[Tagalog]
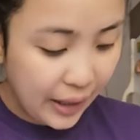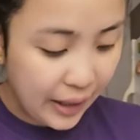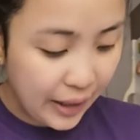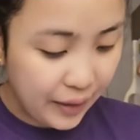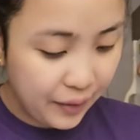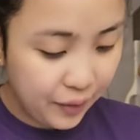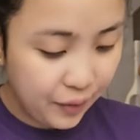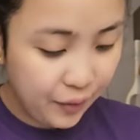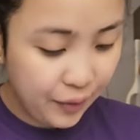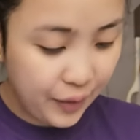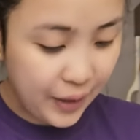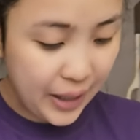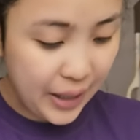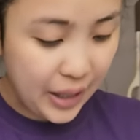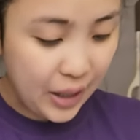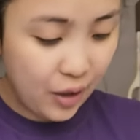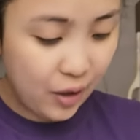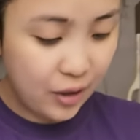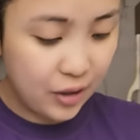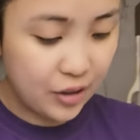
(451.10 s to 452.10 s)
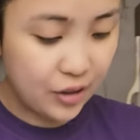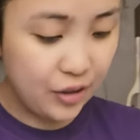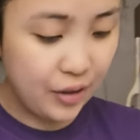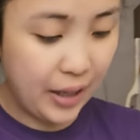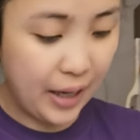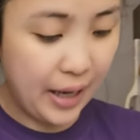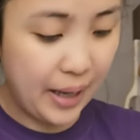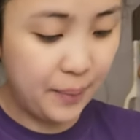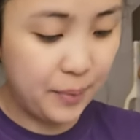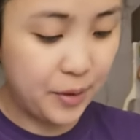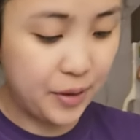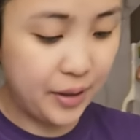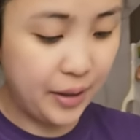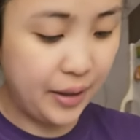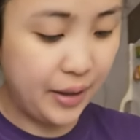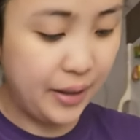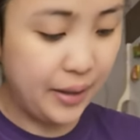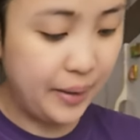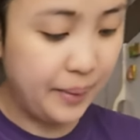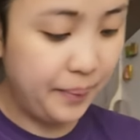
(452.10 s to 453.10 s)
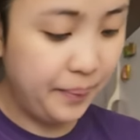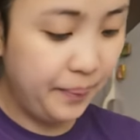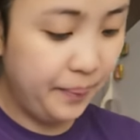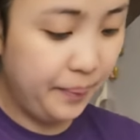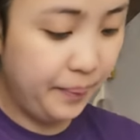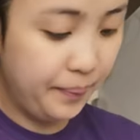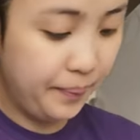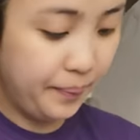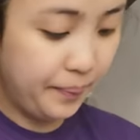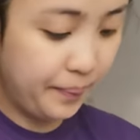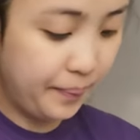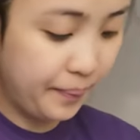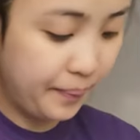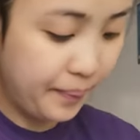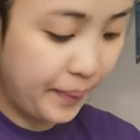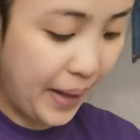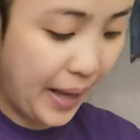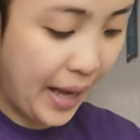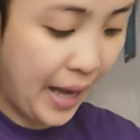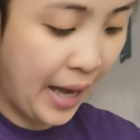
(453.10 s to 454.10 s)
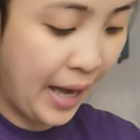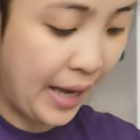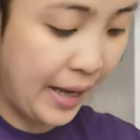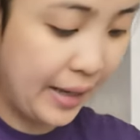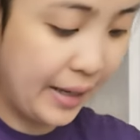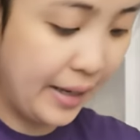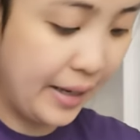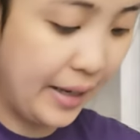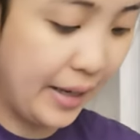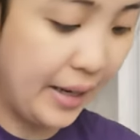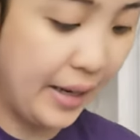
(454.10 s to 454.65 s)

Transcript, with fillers: then we also have some egg.